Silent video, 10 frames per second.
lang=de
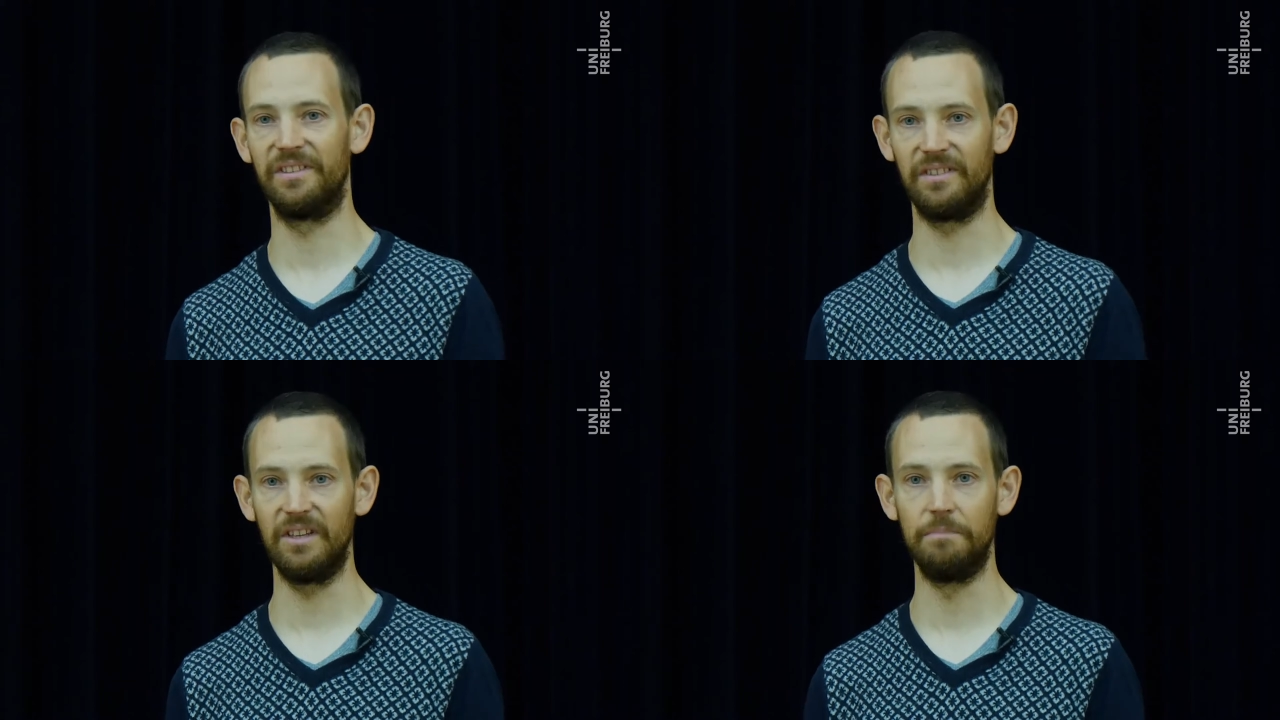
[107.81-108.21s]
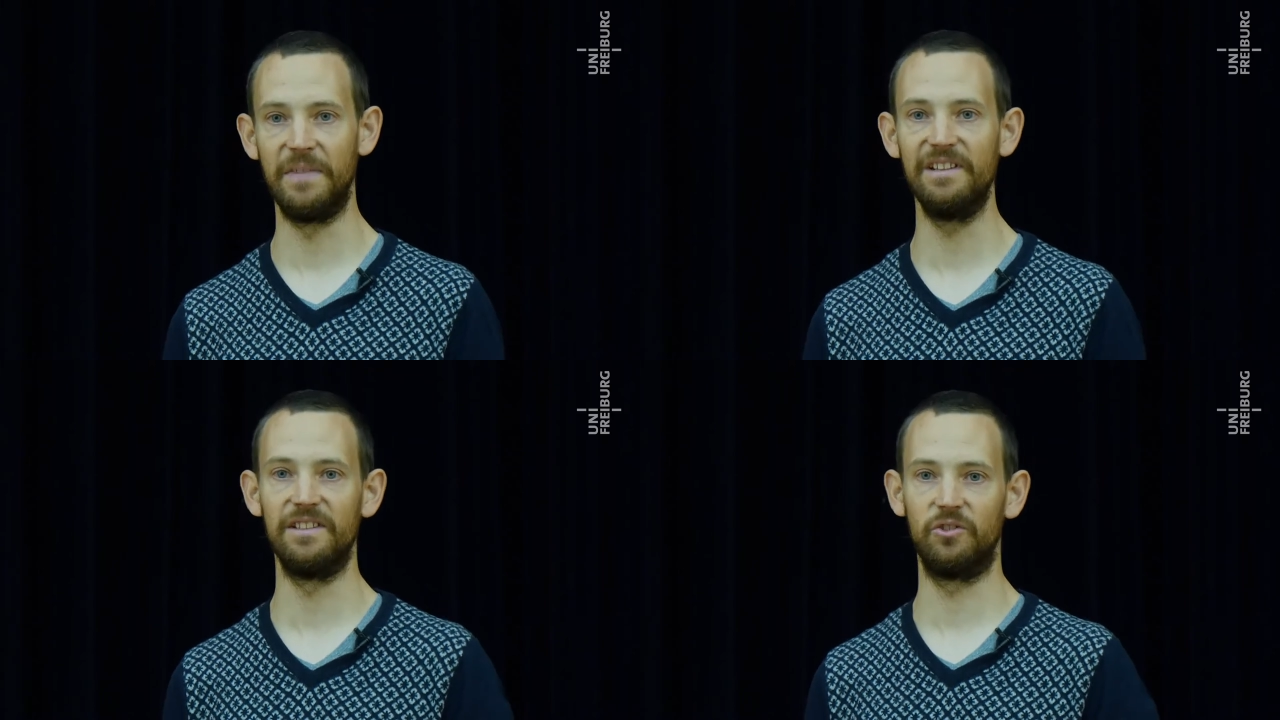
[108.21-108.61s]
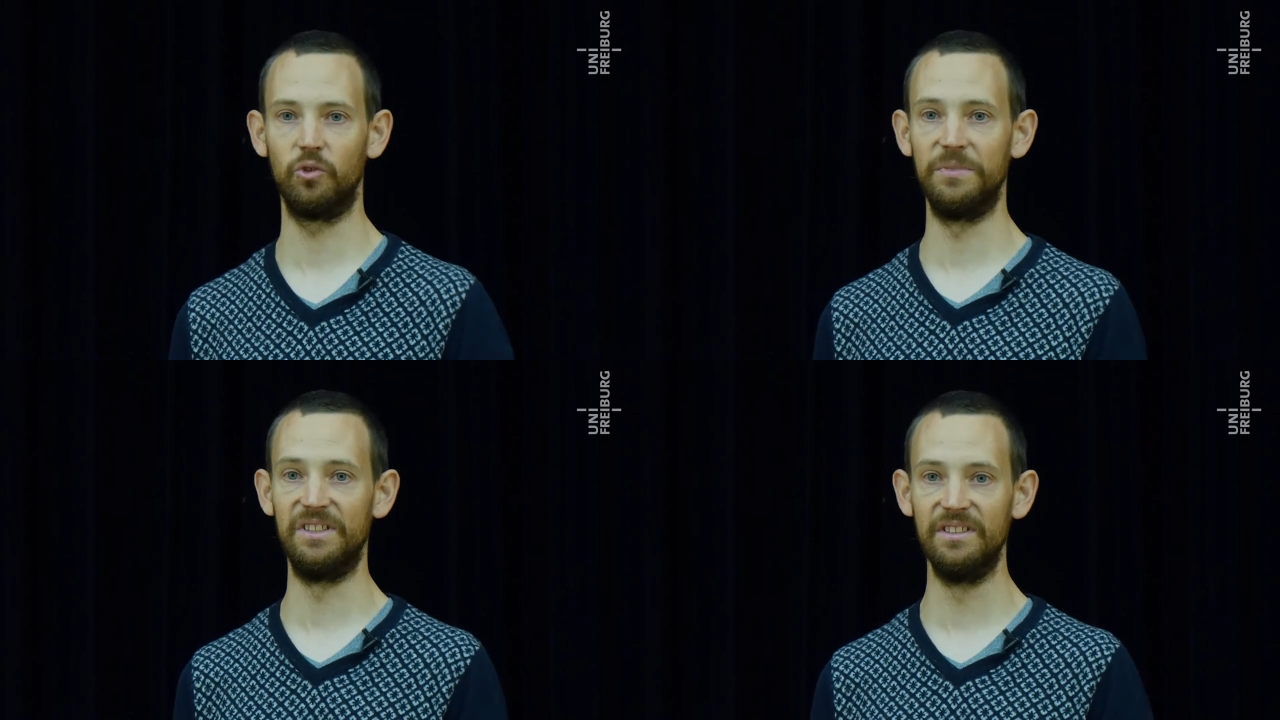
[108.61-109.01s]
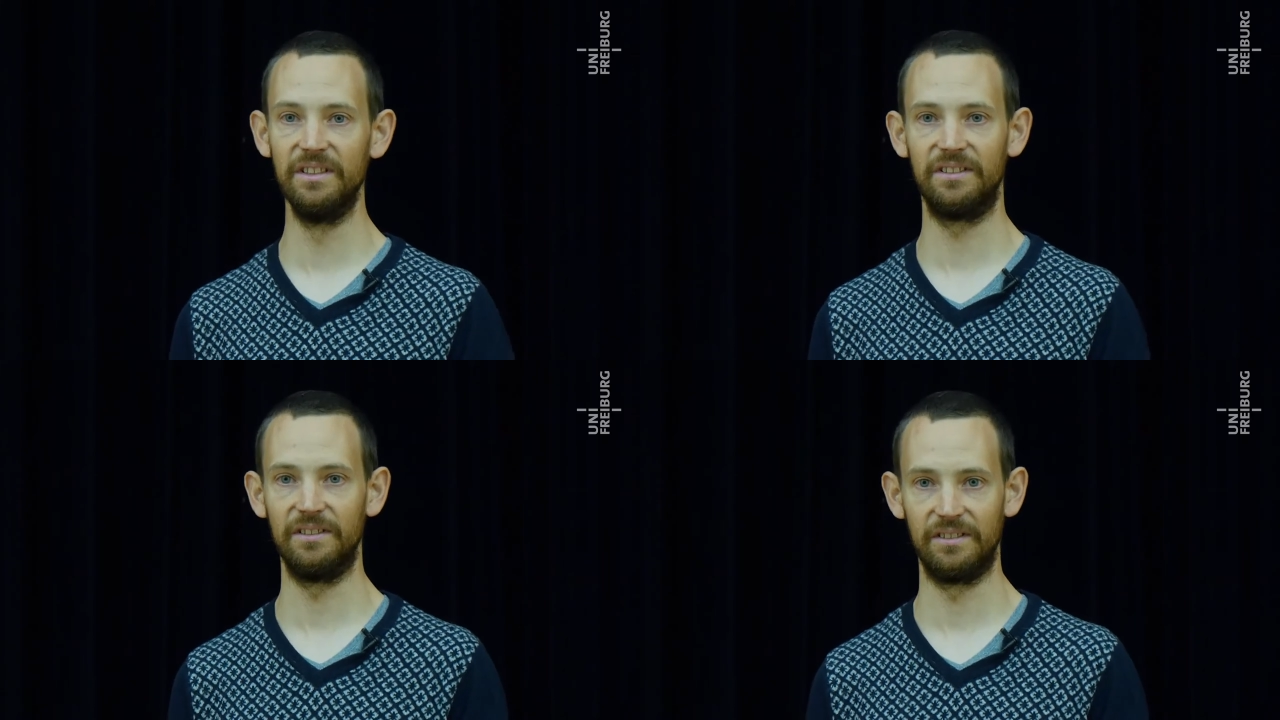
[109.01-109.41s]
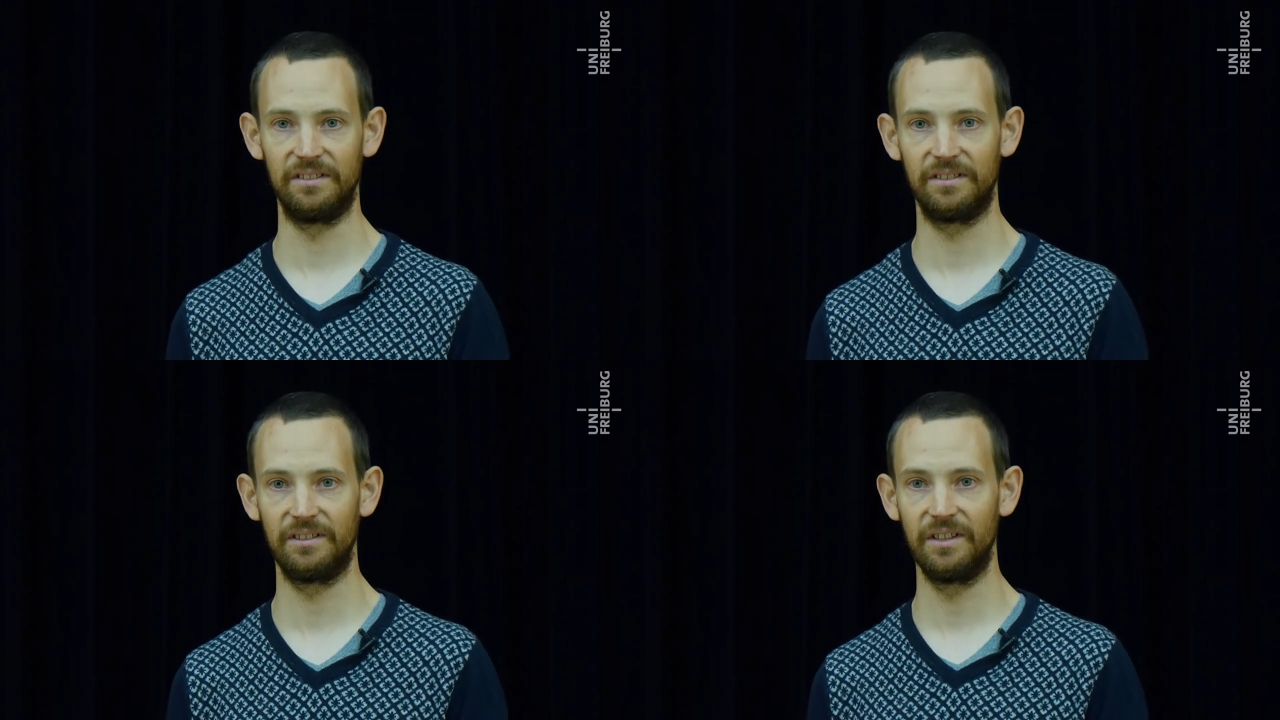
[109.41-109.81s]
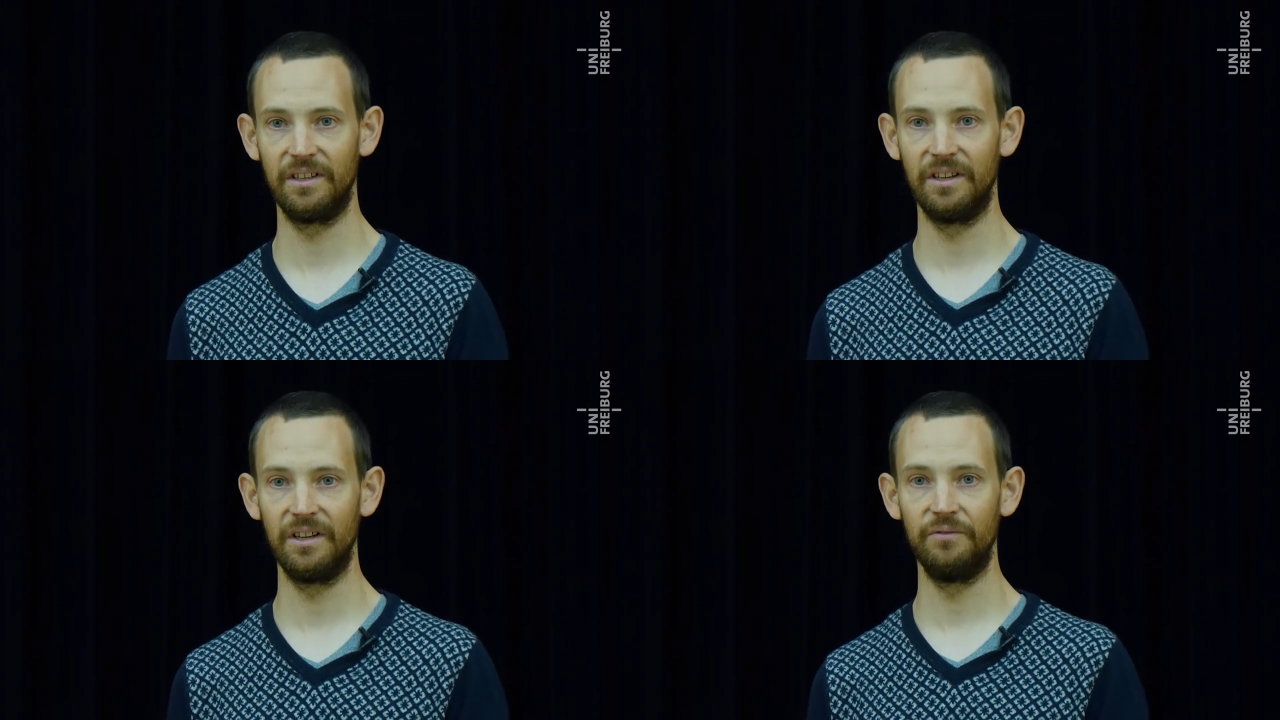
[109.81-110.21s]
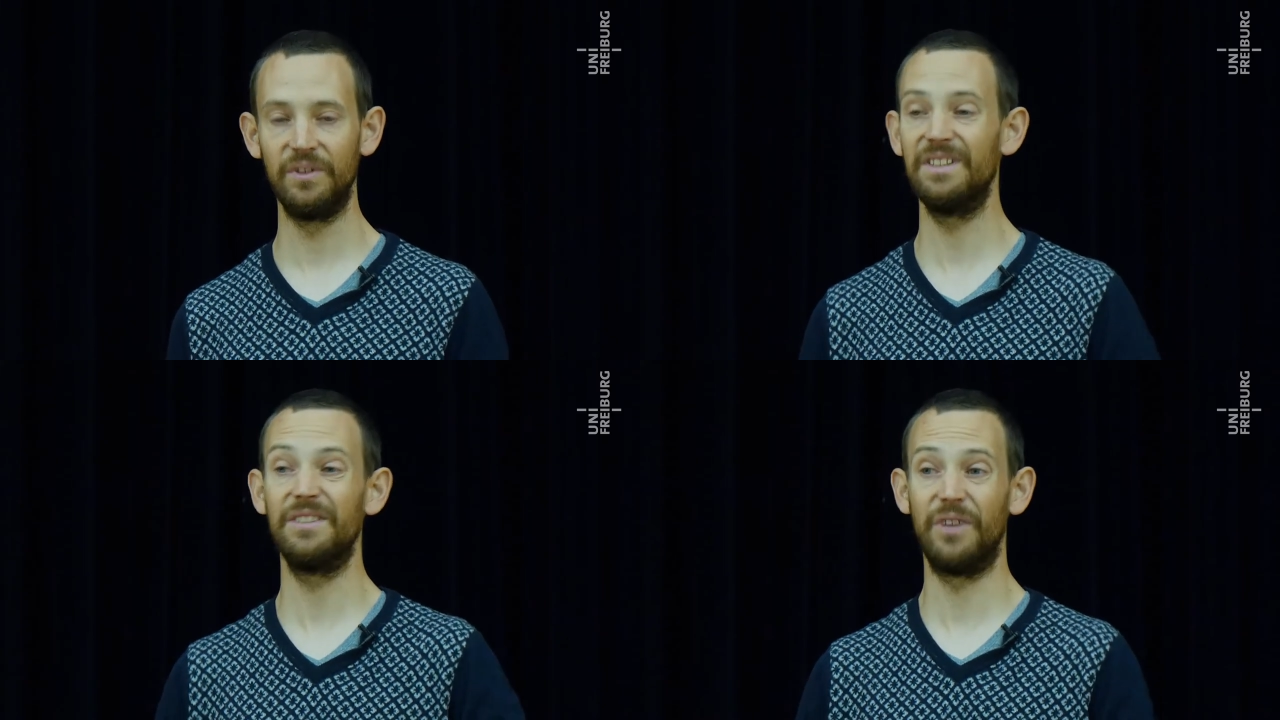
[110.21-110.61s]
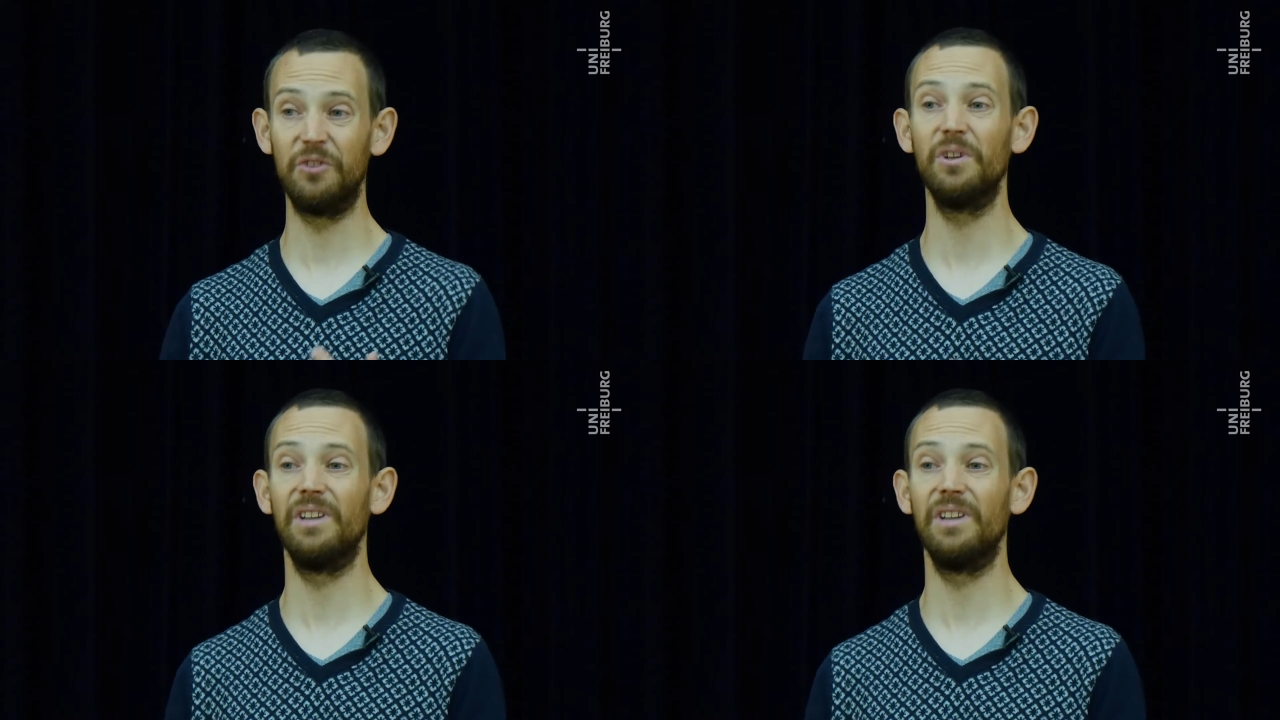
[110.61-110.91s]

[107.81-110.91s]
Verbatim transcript: sehr männlich dominiert ist, wir nicht eventuell